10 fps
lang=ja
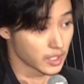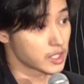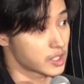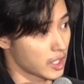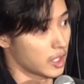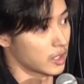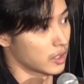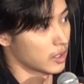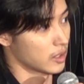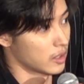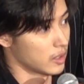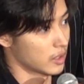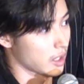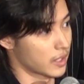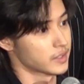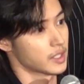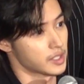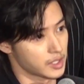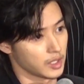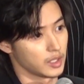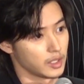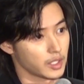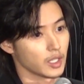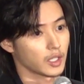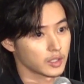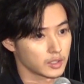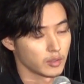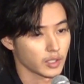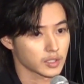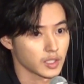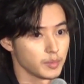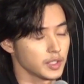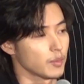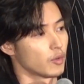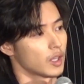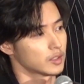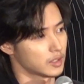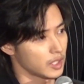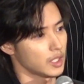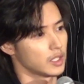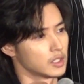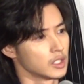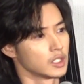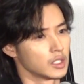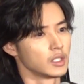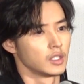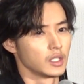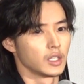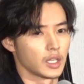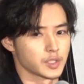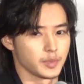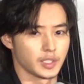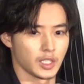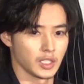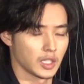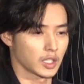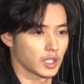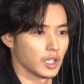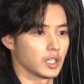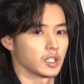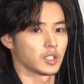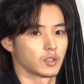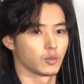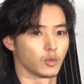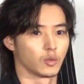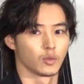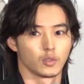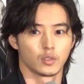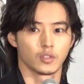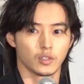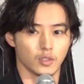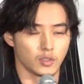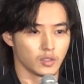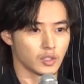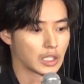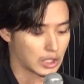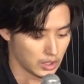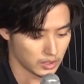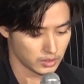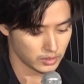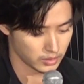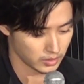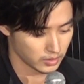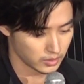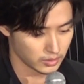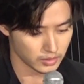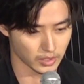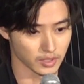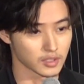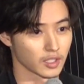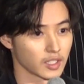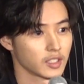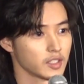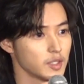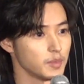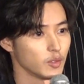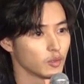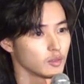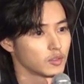影して完成して出来上がってお客さんに見てもらって初めてなんかこうなんかなんですかね意味を